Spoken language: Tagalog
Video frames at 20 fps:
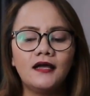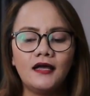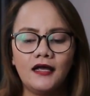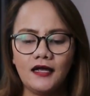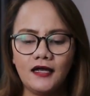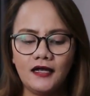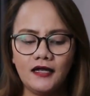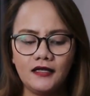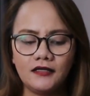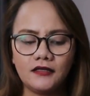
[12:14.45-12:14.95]

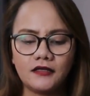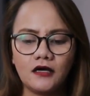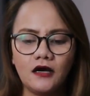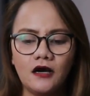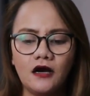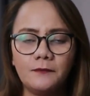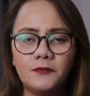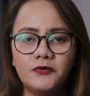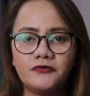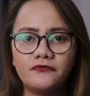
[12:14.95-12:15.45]
And,
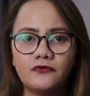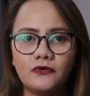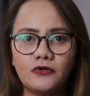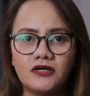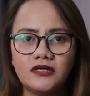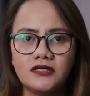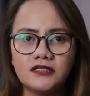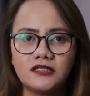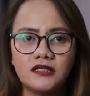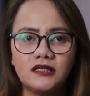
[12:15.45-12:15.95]
um, of
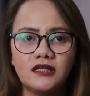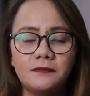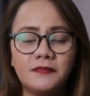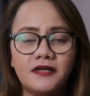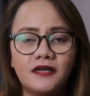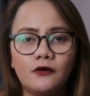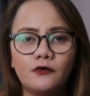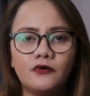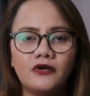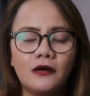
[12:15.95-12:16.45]
course, hindi
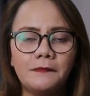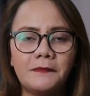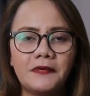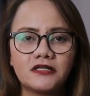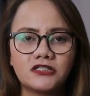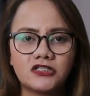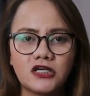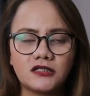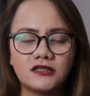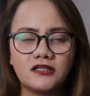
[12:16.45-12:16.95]
man ako
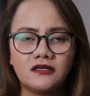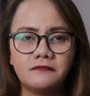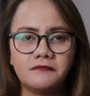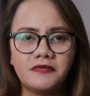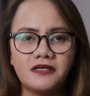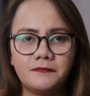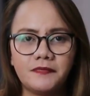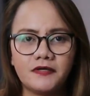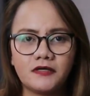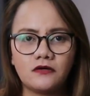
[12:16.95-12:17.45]
nakapag-check ng
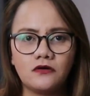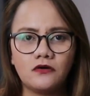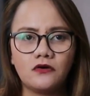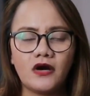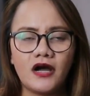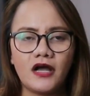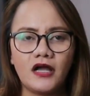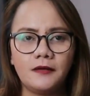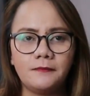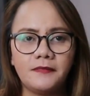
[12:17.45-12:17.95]
BP ko,
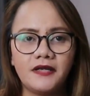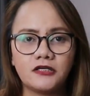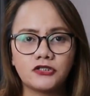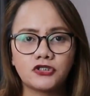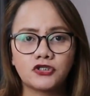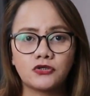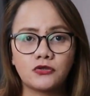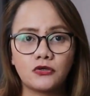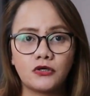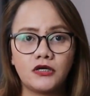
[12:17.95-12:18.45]
I make
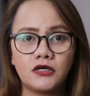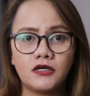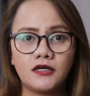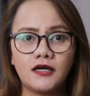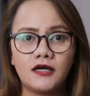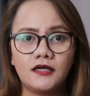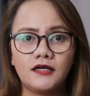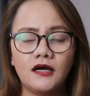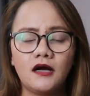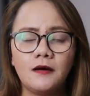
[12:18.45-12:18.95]
sure
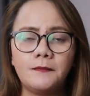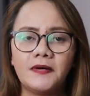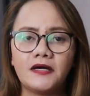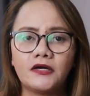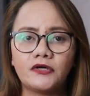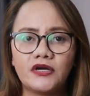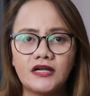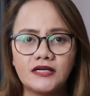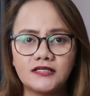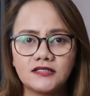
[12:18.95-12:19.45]
na
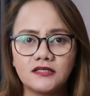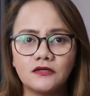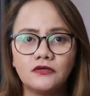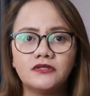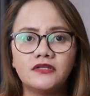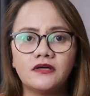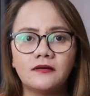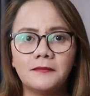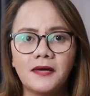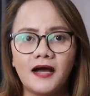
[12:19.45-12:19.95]
nakapag-rest
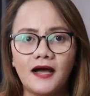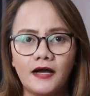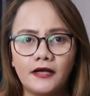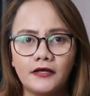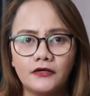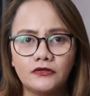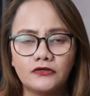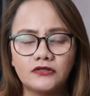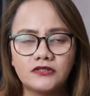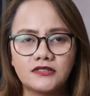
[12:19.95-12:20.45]
ako ng
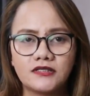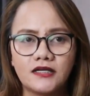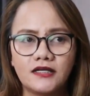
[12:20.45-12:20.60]
maayos.